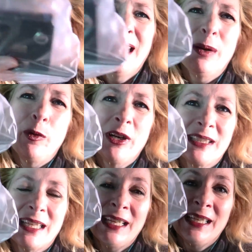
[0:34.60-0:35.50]
De la
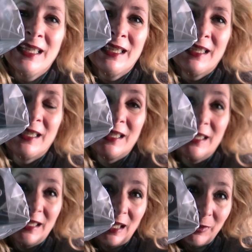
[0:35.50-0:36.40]
puerta,
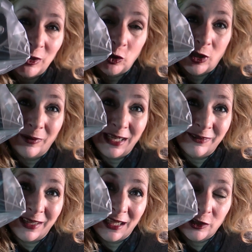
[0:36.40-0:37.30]
que he visto que vale
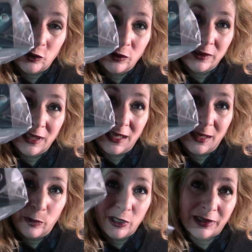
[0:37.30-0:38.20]
barato, de
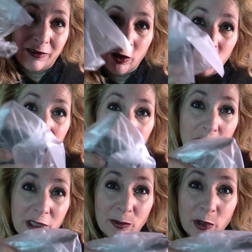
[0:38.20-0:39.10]
la puerta de los
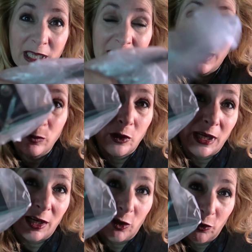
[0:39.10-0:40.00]
niños, eh, voy a ir a
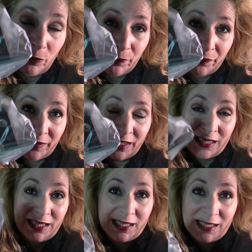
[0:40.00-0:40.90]
buscarlo. El
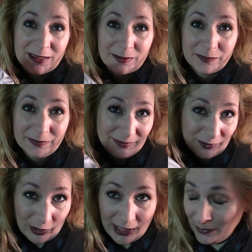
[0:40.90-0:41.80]
mecanismo.
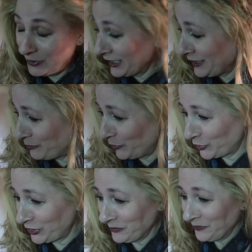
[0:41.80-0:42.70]
Lo que es el mecanismo,
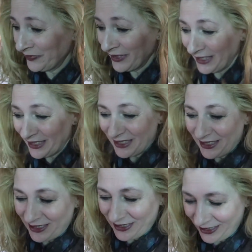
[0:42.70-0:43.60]
sí. Me,
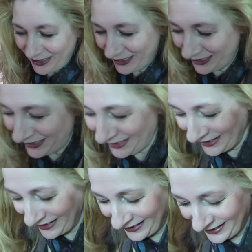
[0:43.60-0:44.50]
me encanta esa palabra,
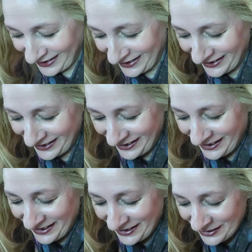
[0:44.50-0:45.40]
mecanismo.
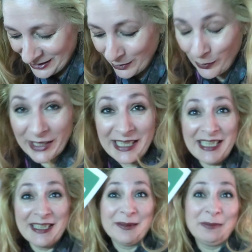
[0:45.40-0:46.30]
Llevo
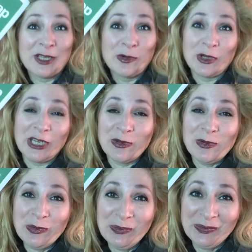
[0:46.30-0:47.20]
aquí mis
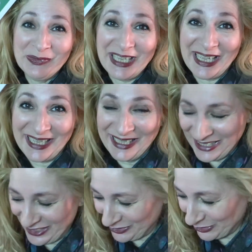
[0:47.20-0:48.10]
currículum ya
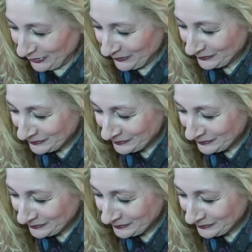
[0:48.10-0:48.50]
hecho